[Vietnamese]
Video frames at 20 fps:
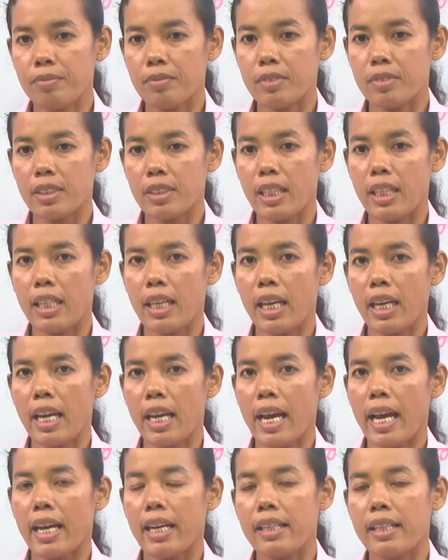tì
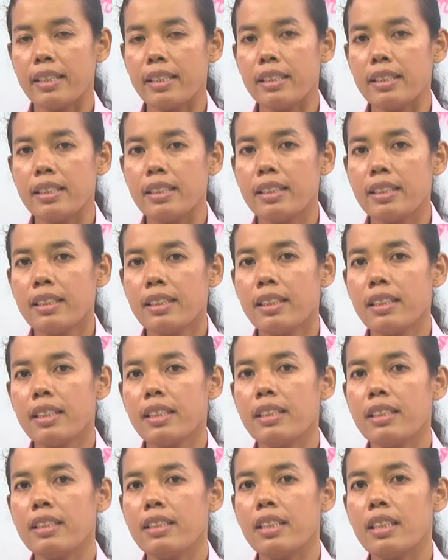khe
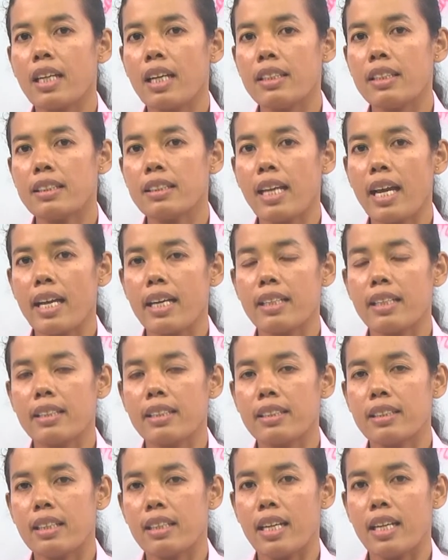rư cả rạ sạ
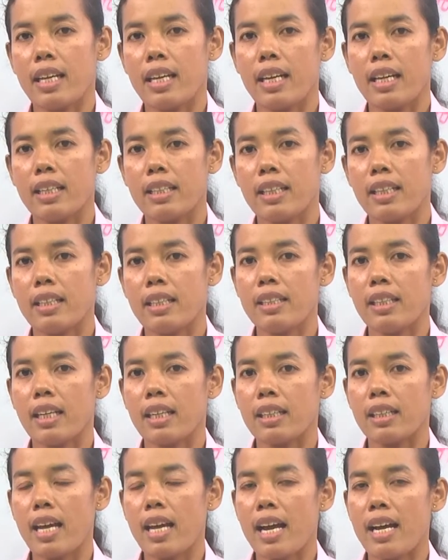cái nà nơi
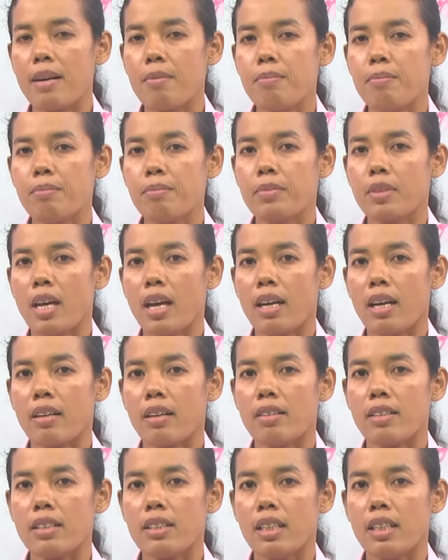khang đám
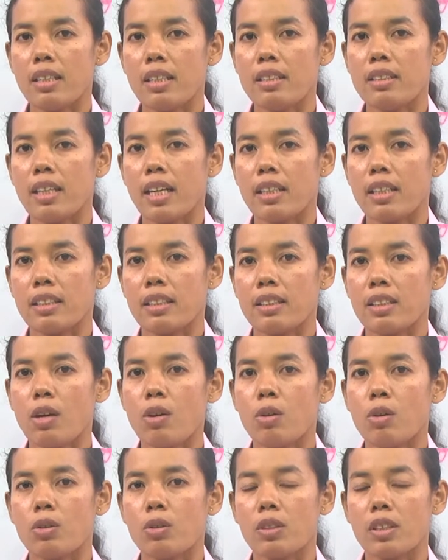hai nơi khang
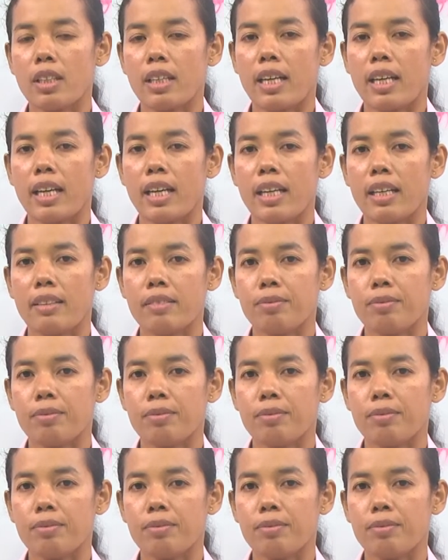chồng cái nà